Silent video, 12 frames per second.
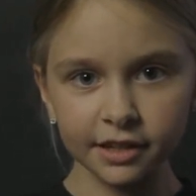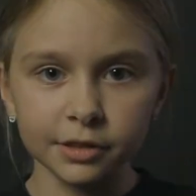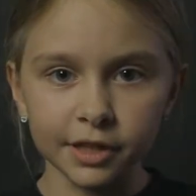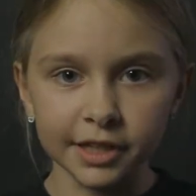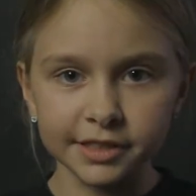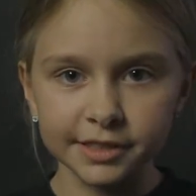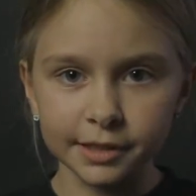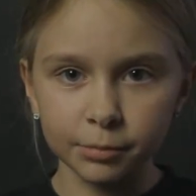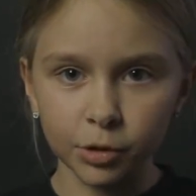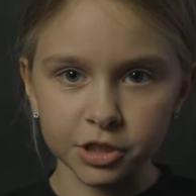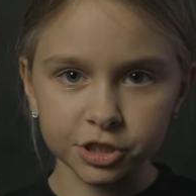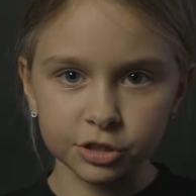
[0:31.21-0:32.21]
найти
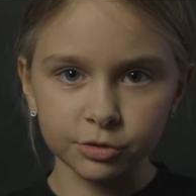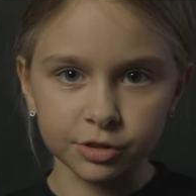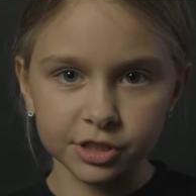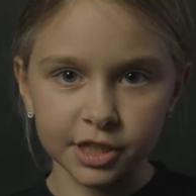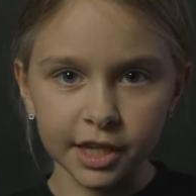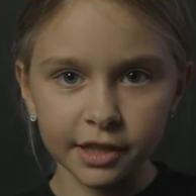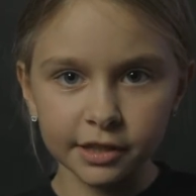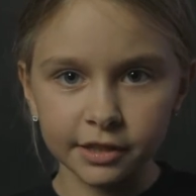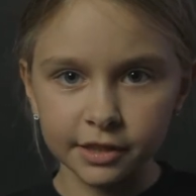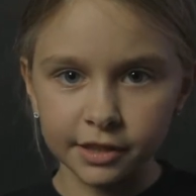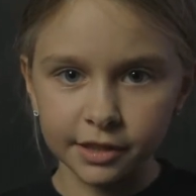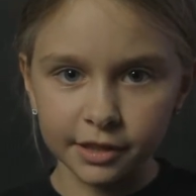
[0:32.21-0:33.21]
больше друзей
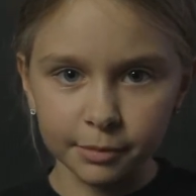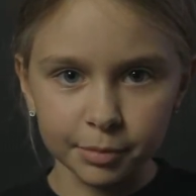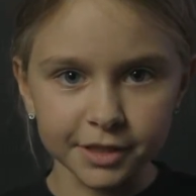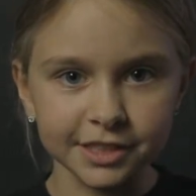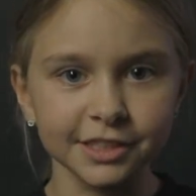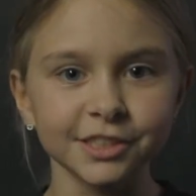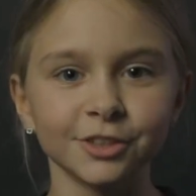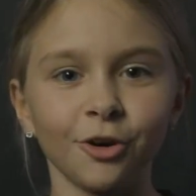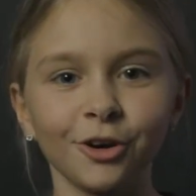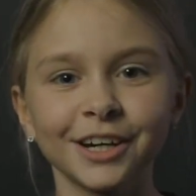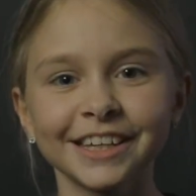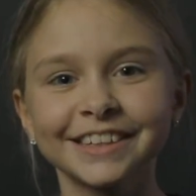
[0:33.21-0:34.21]
и не быть
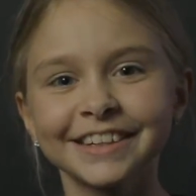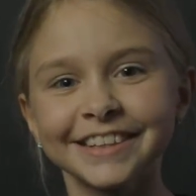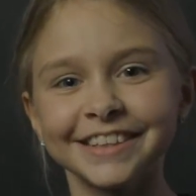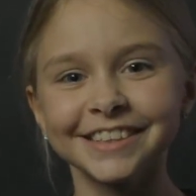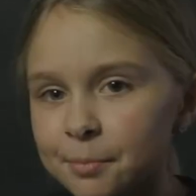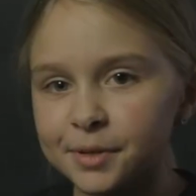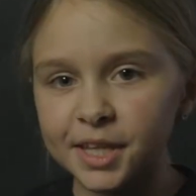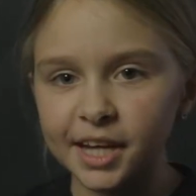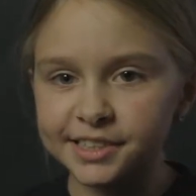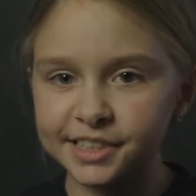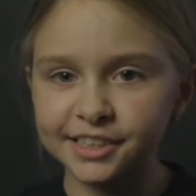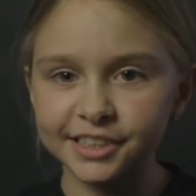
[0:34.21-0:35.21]
одинокой. Меня
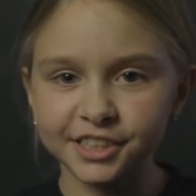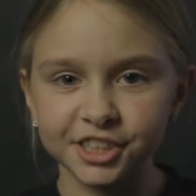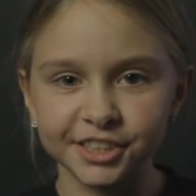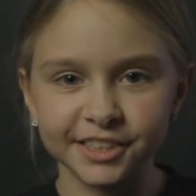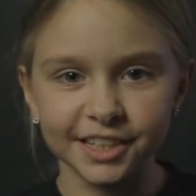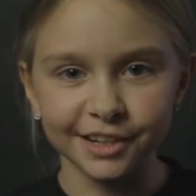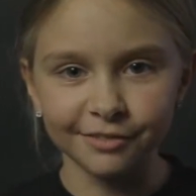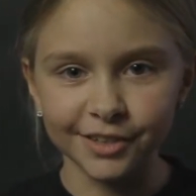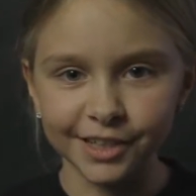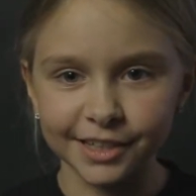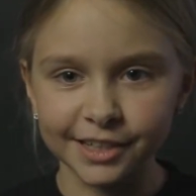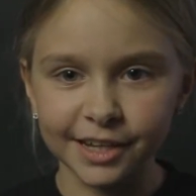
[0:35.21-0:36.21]
делают
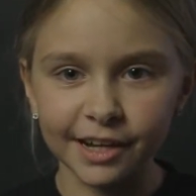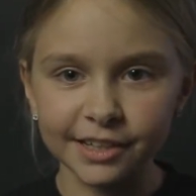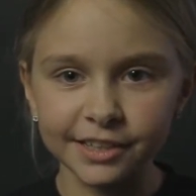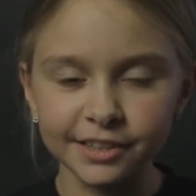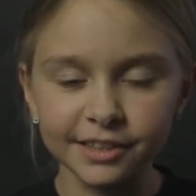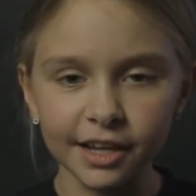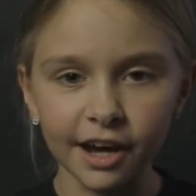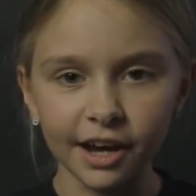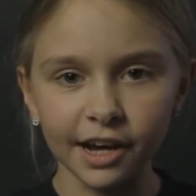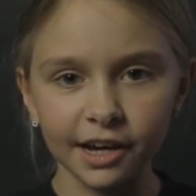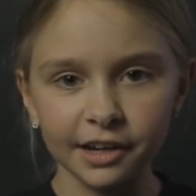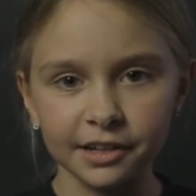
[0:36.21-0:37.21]
счастливой,
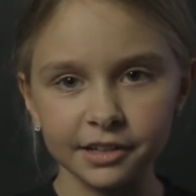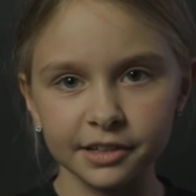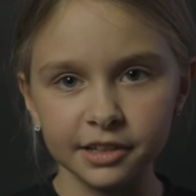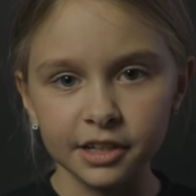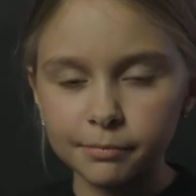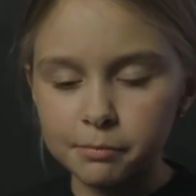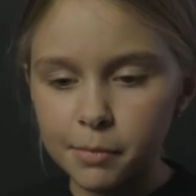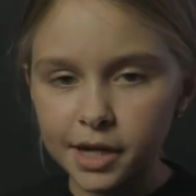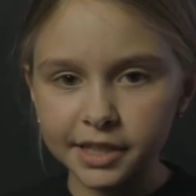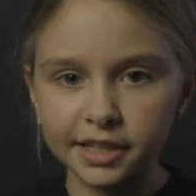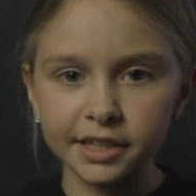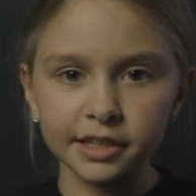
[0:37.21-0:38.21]
когда
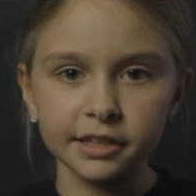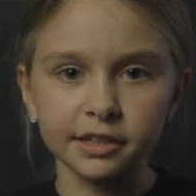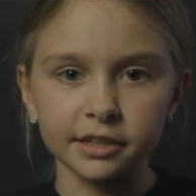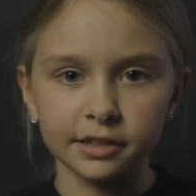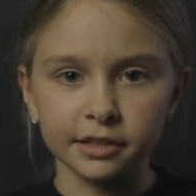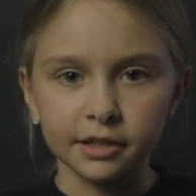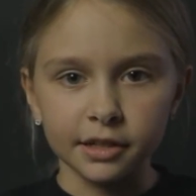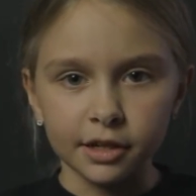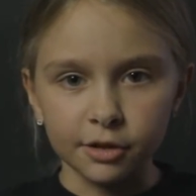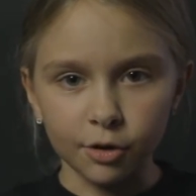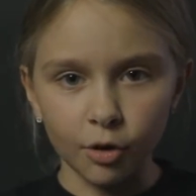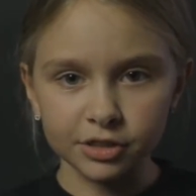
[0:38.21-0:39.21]
мои
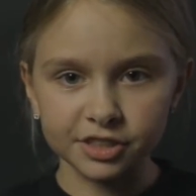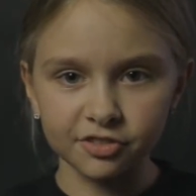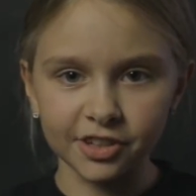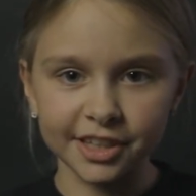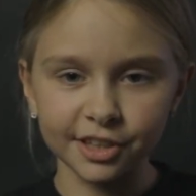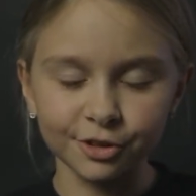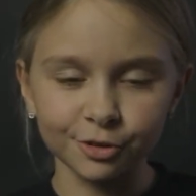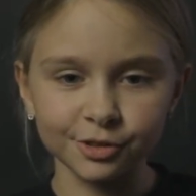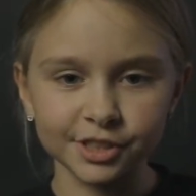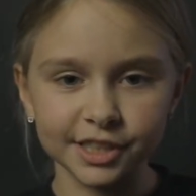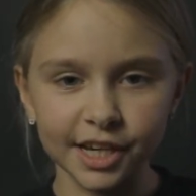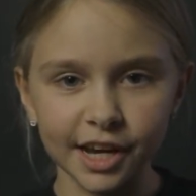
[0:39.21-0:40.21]
родственники,
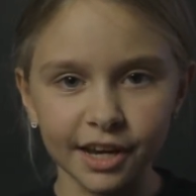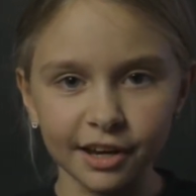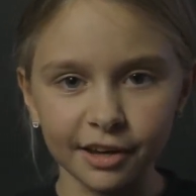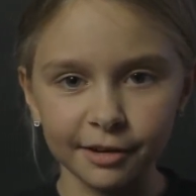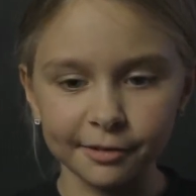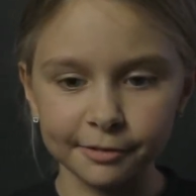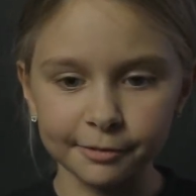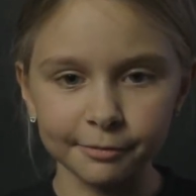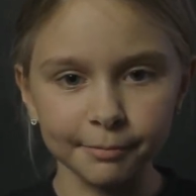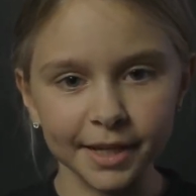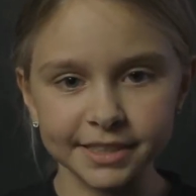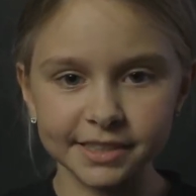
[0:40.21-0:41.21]
друзья
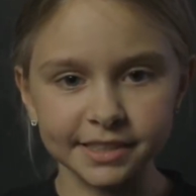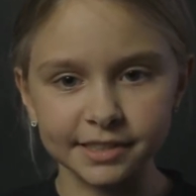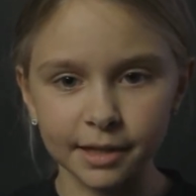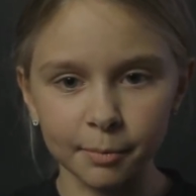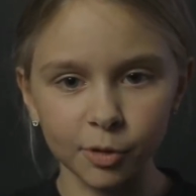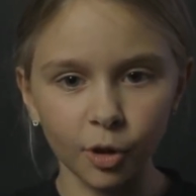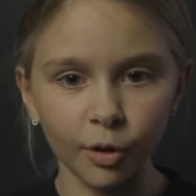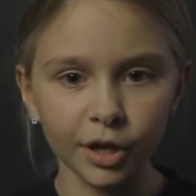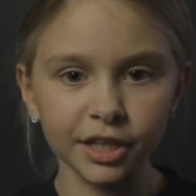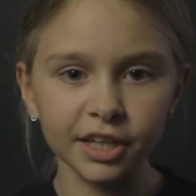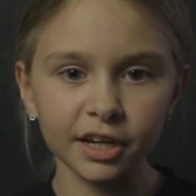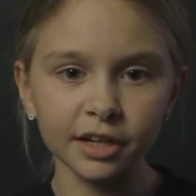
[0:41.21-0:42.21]
вместе со
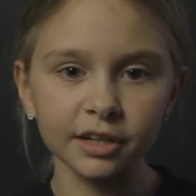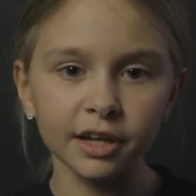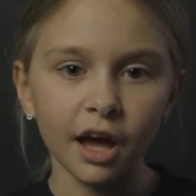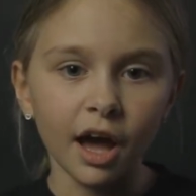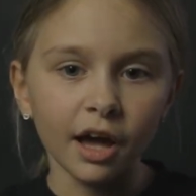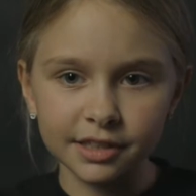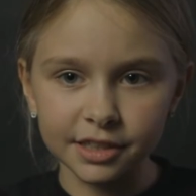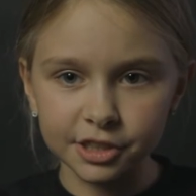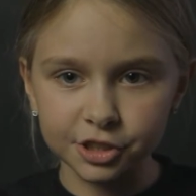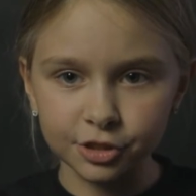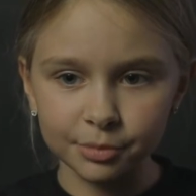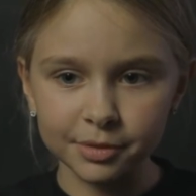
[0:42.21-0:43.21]
мной. И
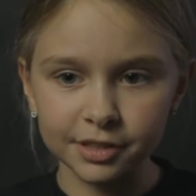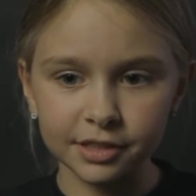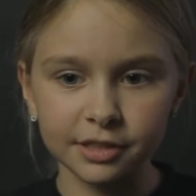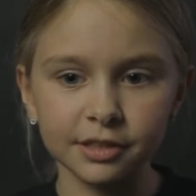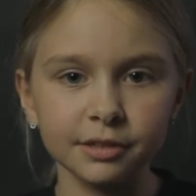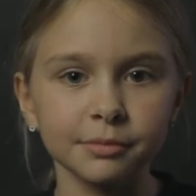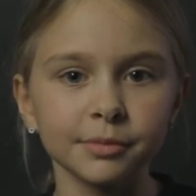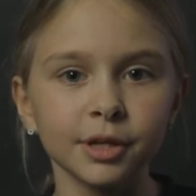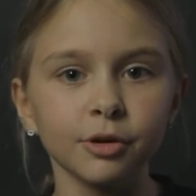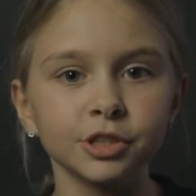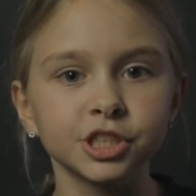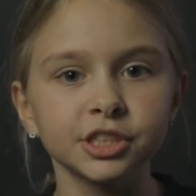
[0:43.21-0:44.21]
еще мне
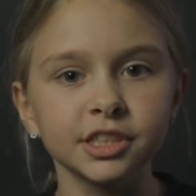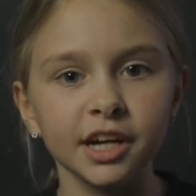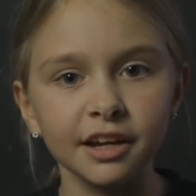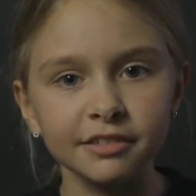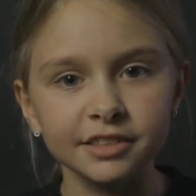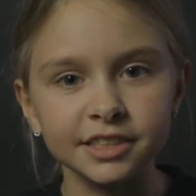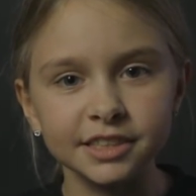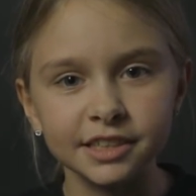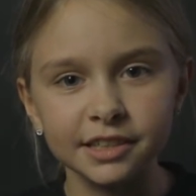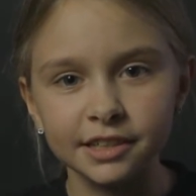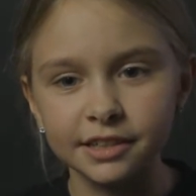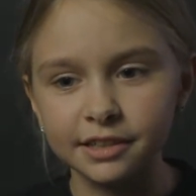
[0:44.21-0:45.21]
очень
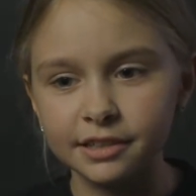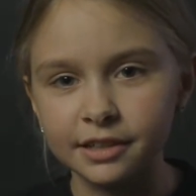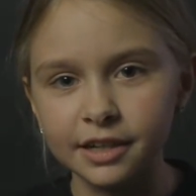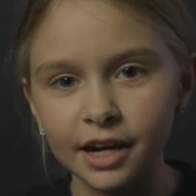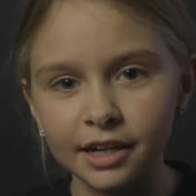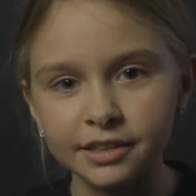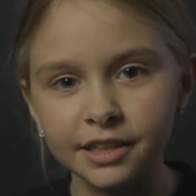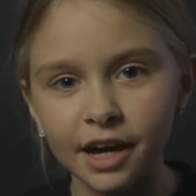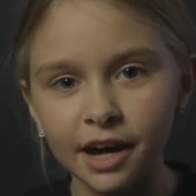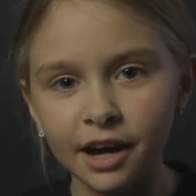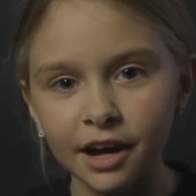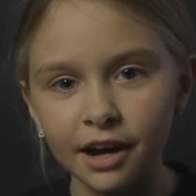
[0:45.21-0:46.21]
нравится,
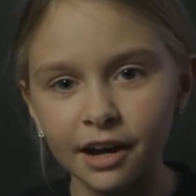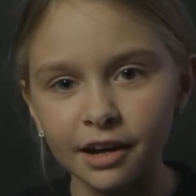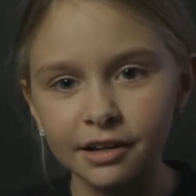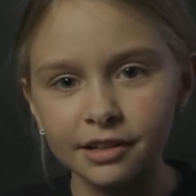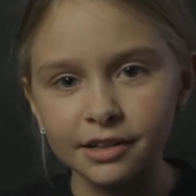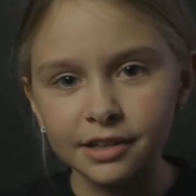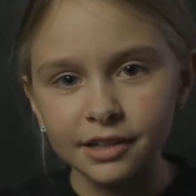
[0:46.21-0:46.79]
когда